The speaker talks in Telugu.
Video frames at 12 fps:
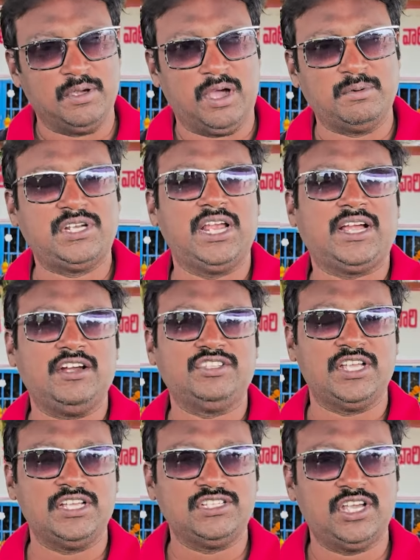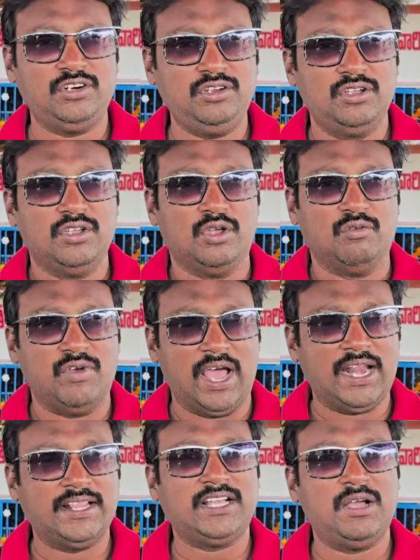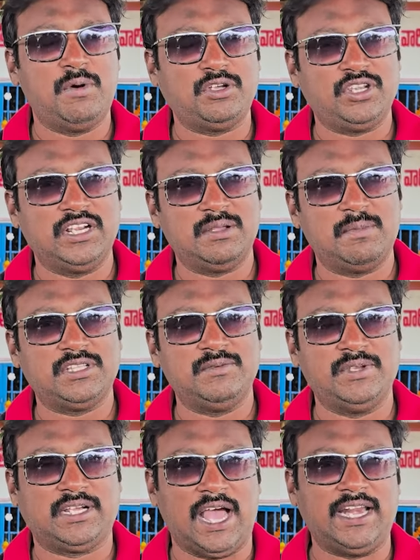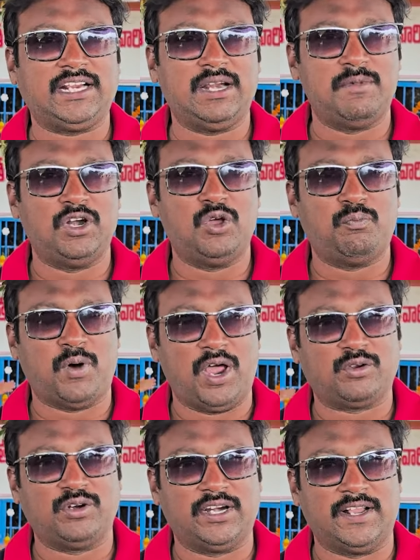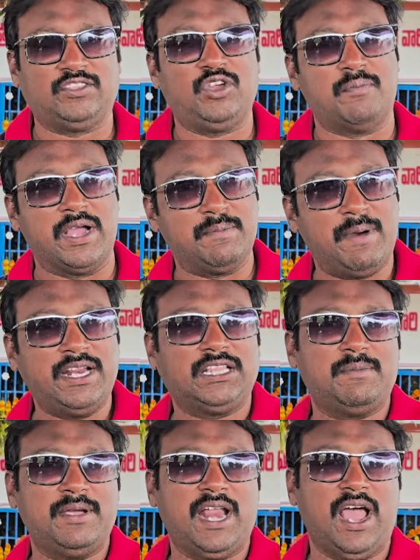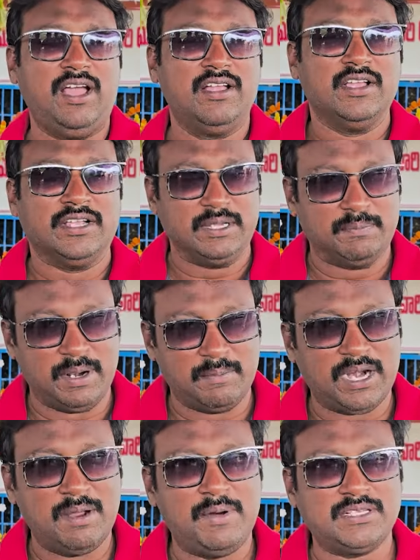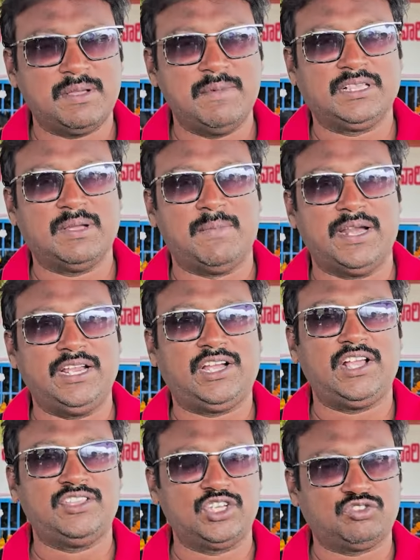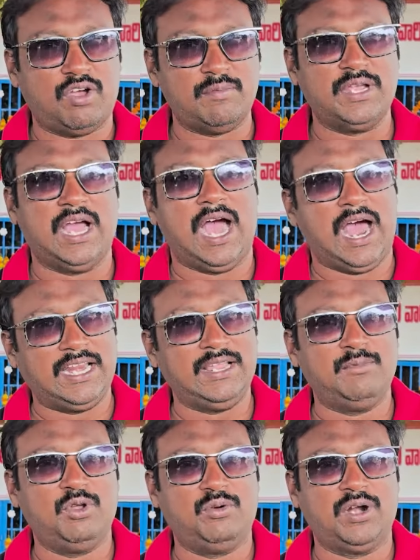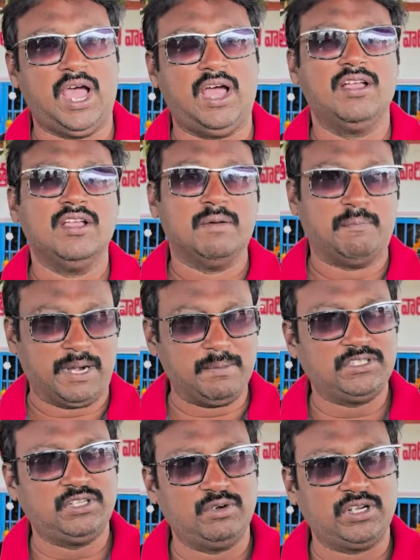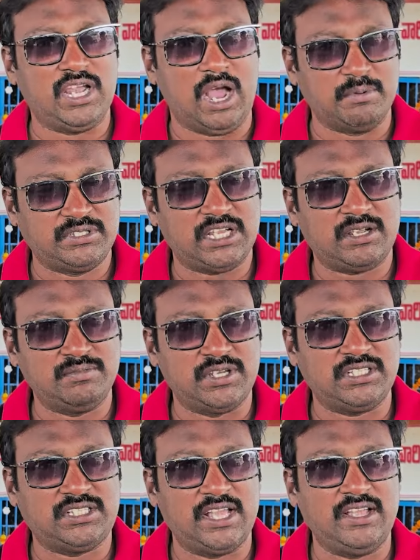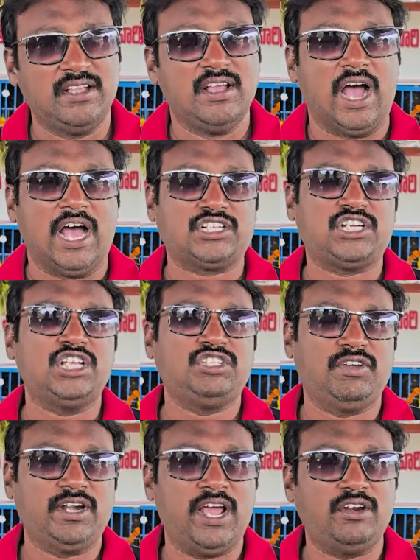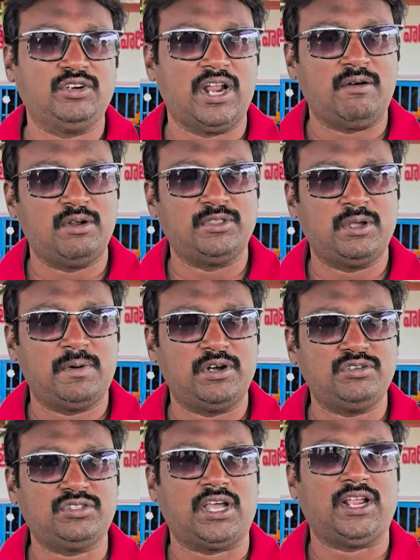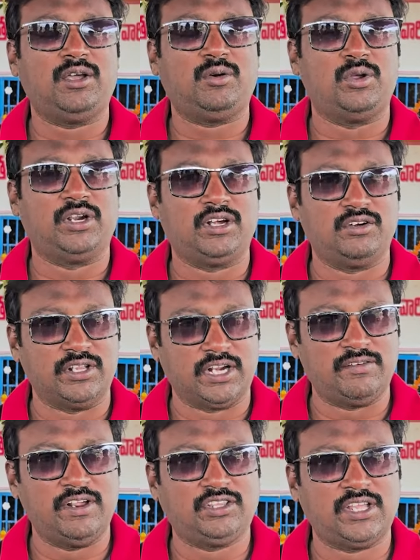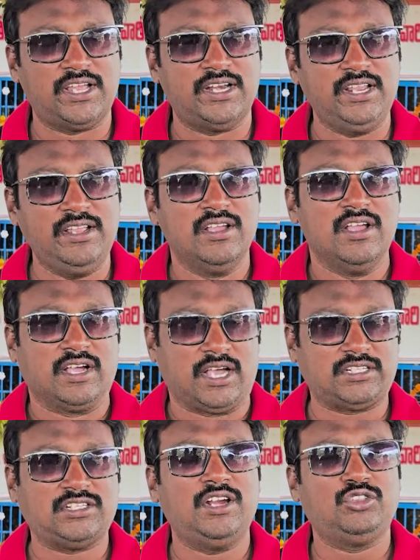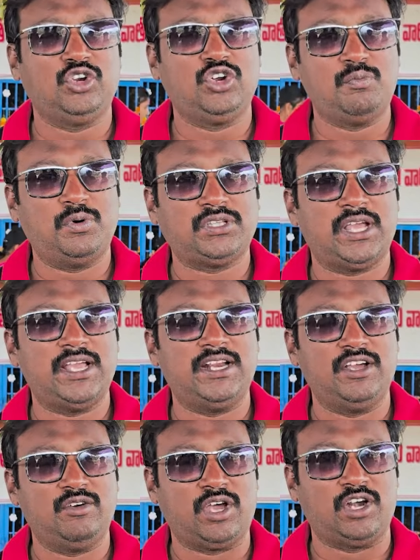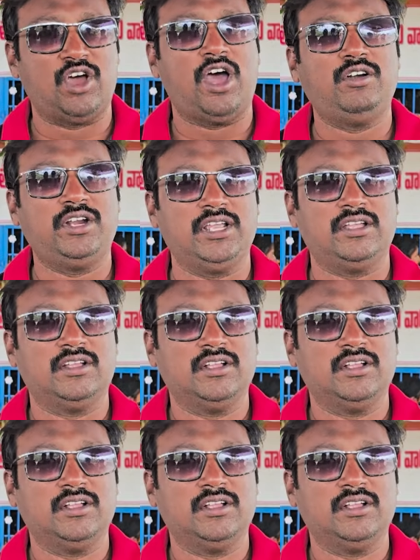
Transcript: అభిషేకాలు చేయించారు వేలాదిగా భక్తులు అయితే మాత్రం ఈ కార్యక్రమాల్లో పాల్గొన్నారు ఎంతో మహిమాన్వితమైన ఈ బ్రహ్మరాంబ సమేత మల్లికార్జున స్వామి ఆలయంలో ఉన్న పరమశివుడికి అభిషేకం చేస్తే అష్టైశ్వర్యాలు రావడంతో పాటు సకల కోరికలు నెరవేరుతాయని కష్టాలు తొలగిపోతాయనే ఒక నానుడి